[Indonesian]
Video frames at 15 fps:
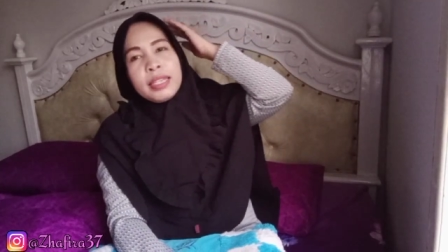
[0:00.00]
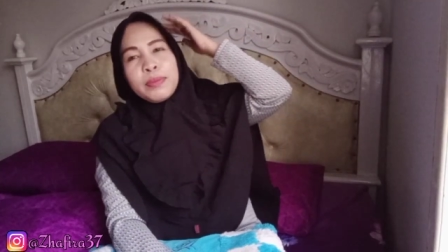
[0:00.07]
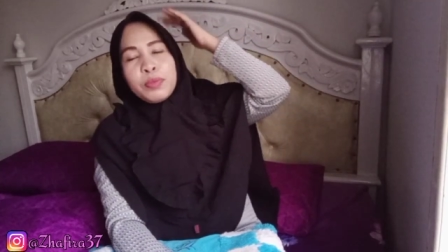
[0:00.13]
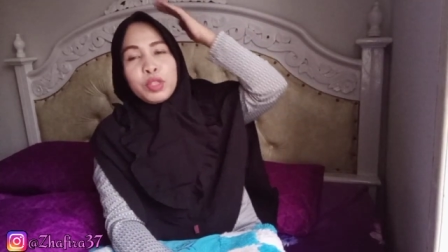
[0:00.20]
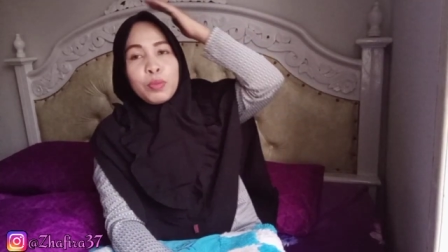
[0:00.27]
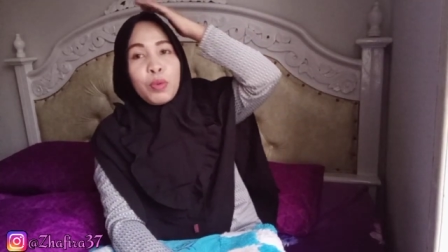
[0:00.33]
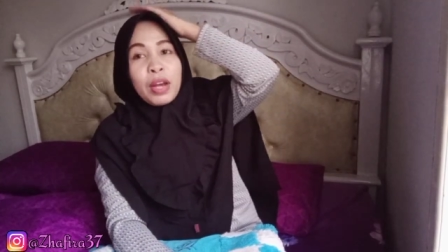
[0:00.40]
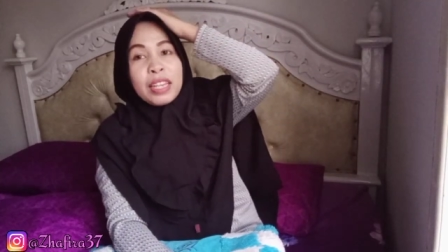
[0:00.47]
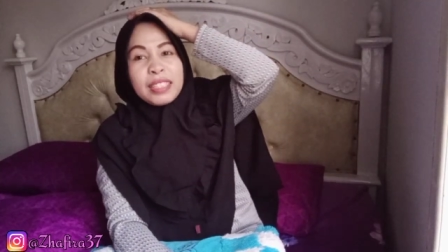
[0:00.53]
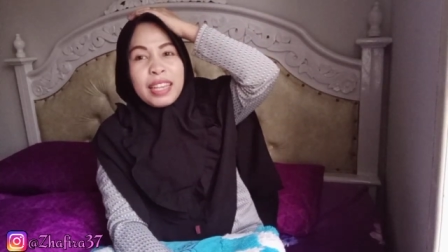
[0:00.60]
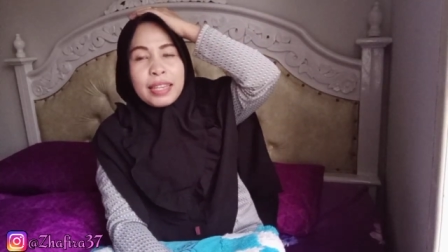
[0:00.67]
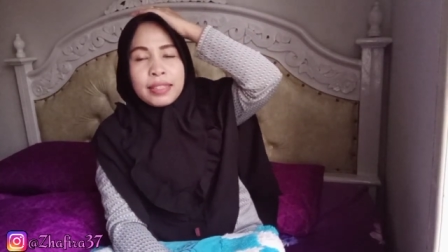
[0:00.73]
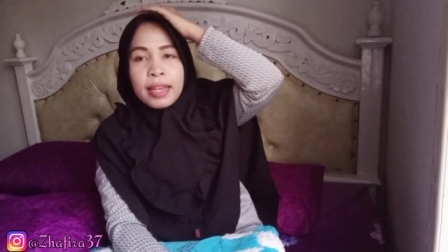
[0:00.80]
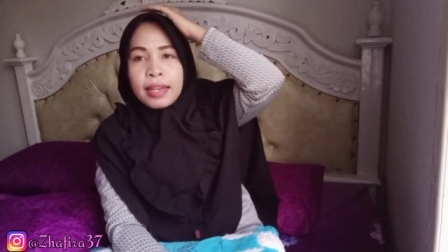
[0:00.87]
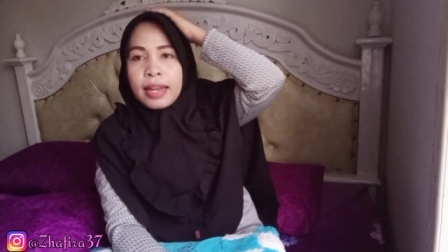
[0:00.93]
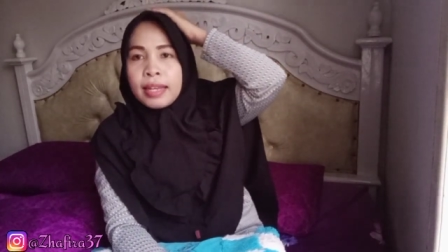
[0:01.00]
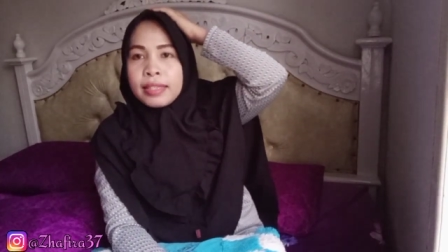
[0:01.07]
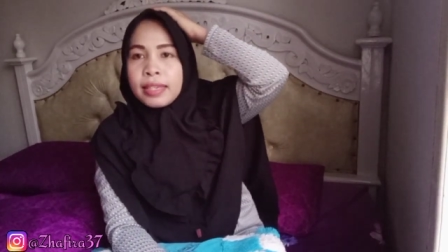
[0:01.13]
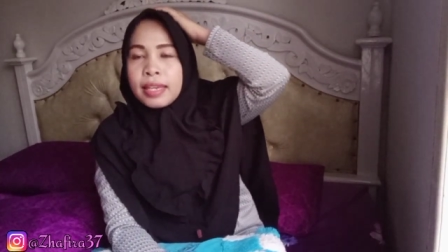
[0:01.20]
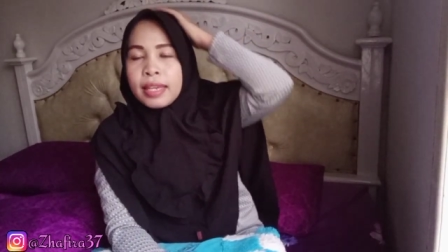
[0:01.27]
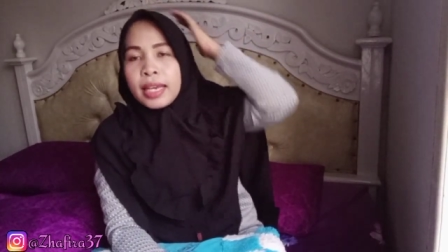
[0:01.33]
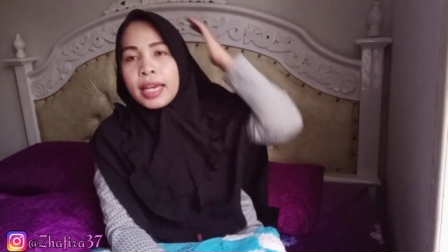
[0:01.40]
Semoga sehat-sehat
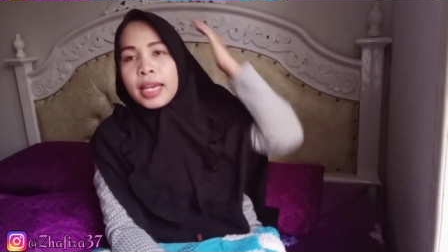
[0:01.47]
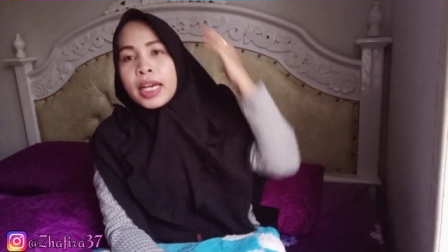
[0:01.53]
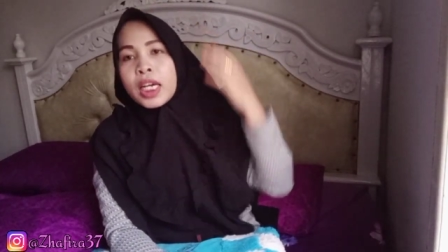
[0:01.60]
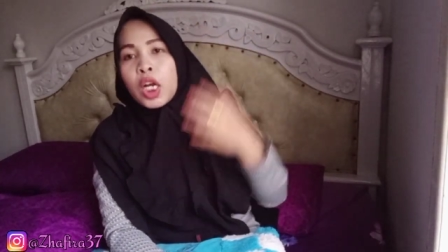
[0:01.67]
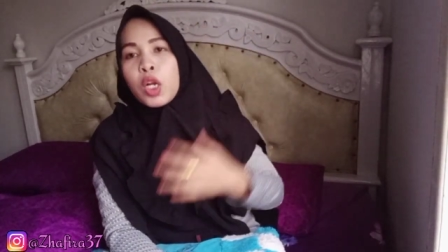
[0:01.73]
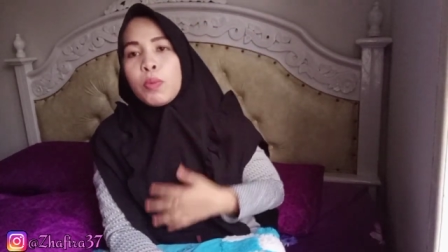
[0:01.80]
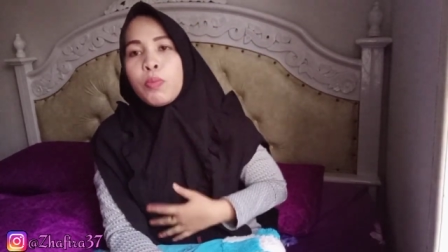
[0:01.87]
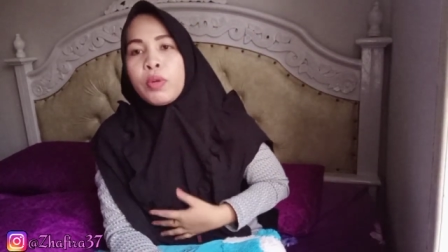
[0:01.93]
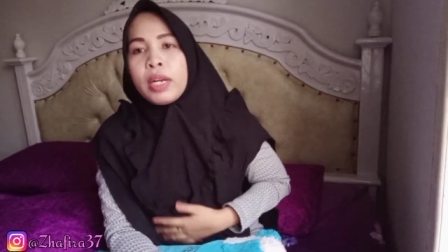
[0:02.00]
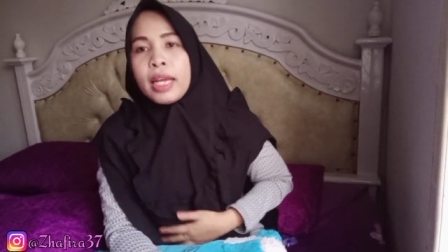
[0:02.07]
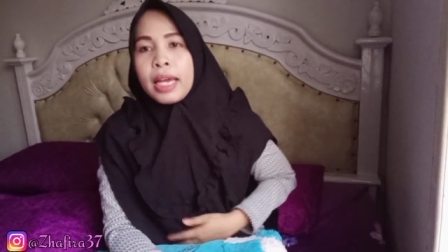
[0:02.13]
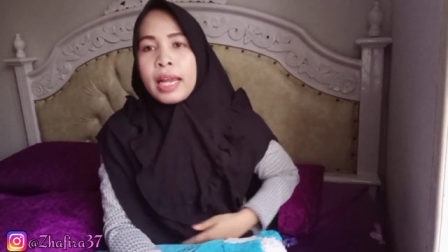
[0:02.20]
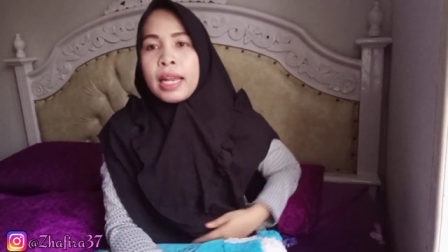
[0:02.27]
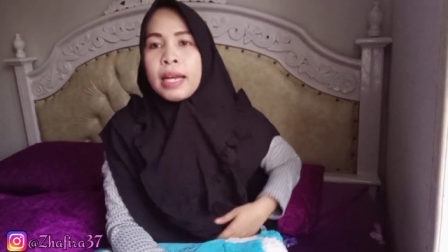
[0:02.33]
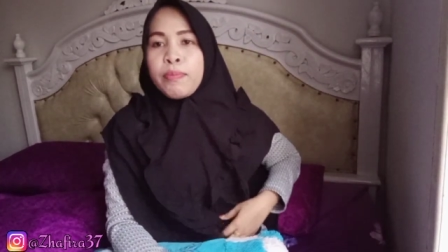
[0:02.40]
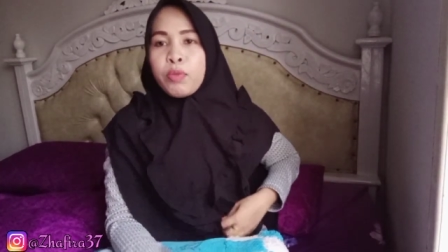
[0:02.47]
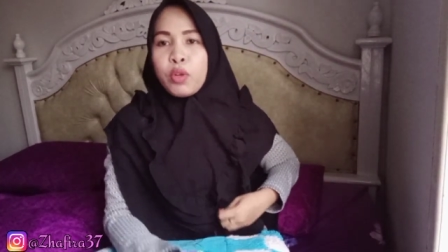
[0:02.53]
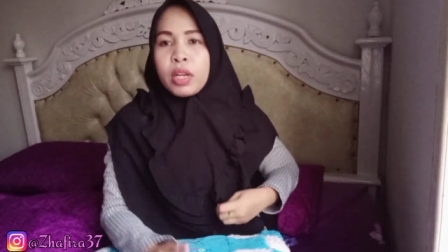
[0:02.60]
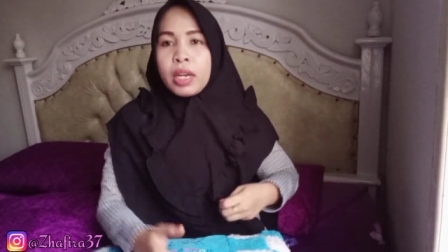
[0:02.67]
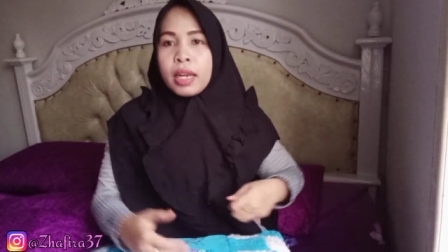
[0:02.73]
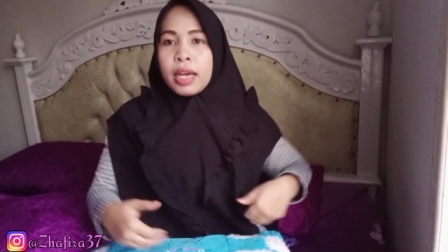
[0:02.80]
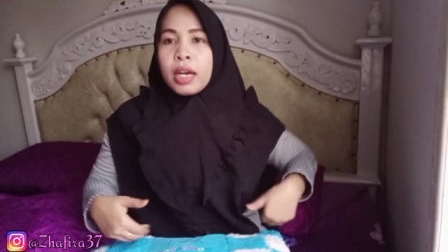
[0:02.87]
aja ya Kalau Bunai,
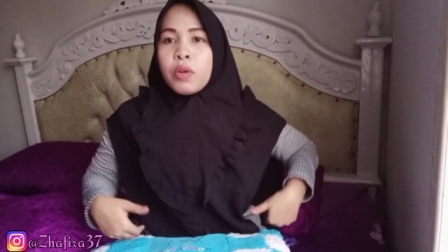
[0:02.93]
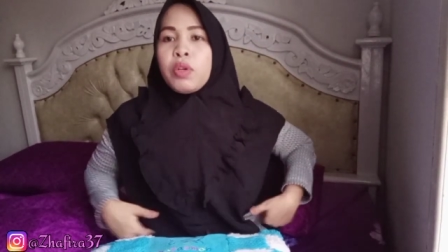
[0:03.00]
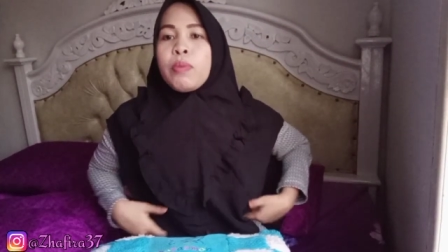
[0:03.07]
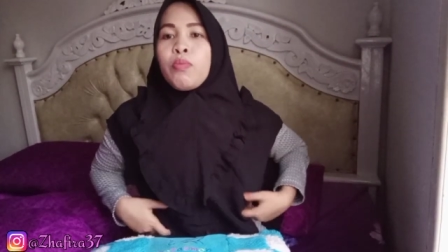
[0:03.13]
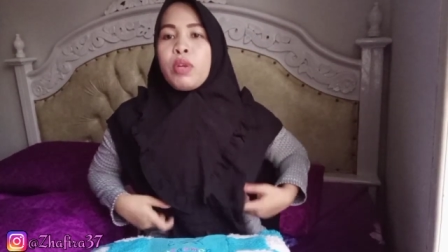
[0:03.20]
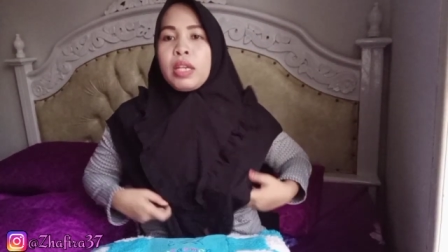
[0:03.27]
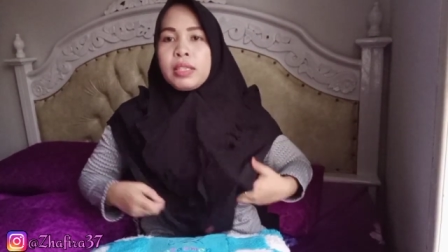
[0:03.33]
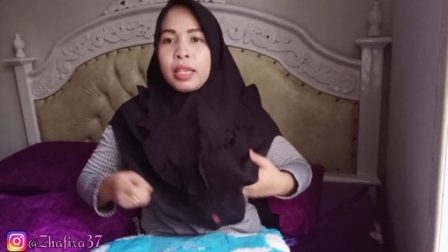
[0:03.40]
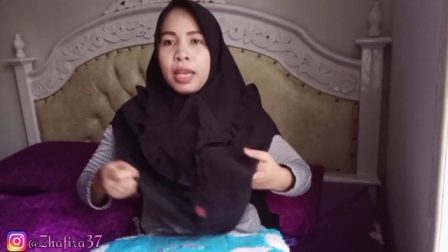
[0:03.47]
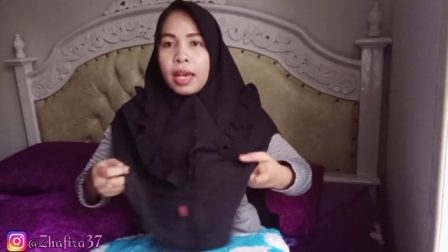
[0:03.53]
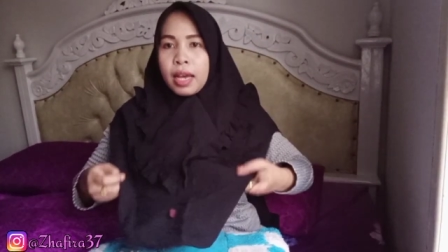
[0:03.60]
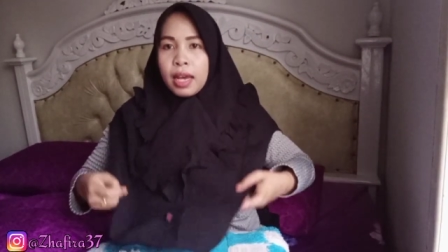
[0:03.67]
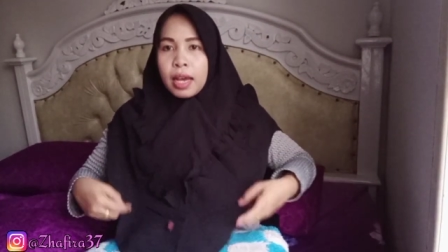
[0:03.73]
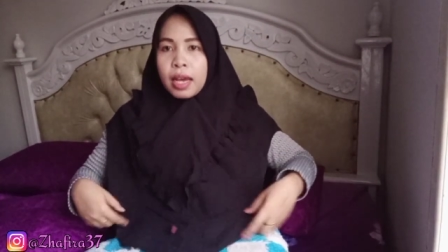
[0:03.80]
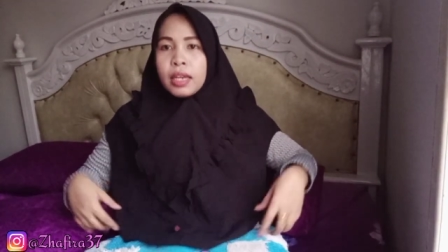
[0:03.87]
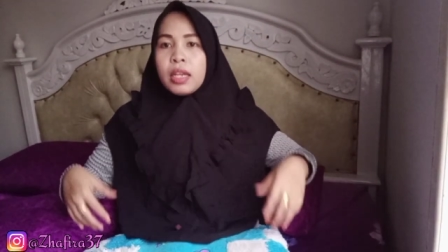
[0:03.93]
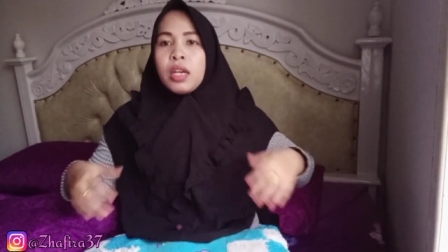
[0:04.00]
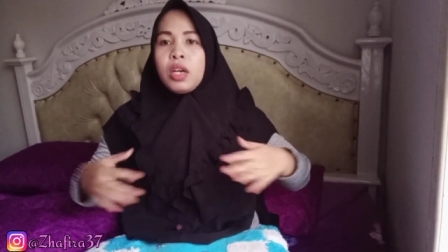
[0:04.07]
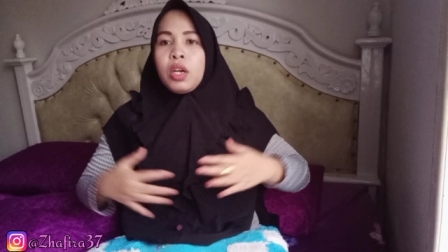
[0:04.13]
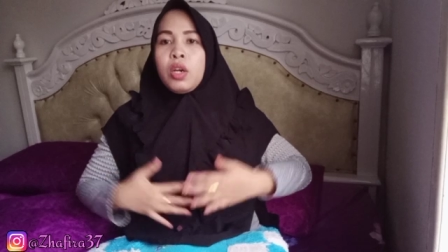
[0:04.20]
Alhamdulillah udah mulai sehat